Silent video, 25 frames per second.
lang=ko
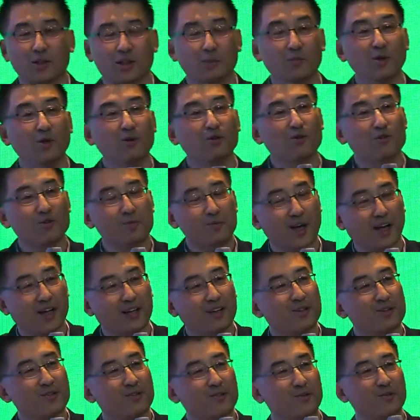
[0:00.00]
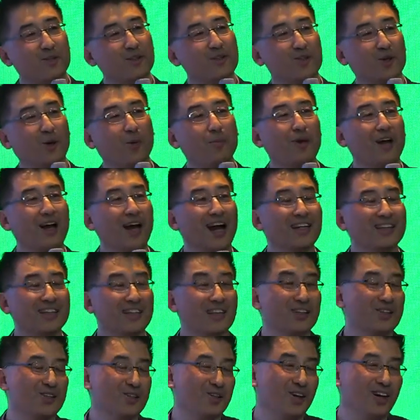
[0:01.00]
김현 교수님이 안 계셨으면 정말
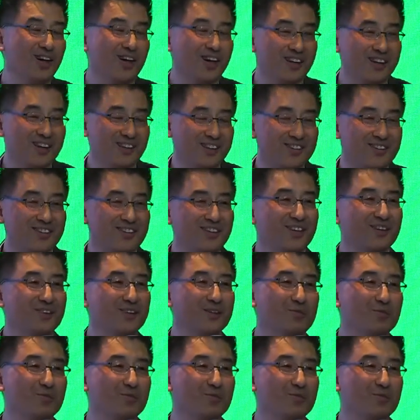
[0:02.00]
학자인 척 하려고 그랬는데요.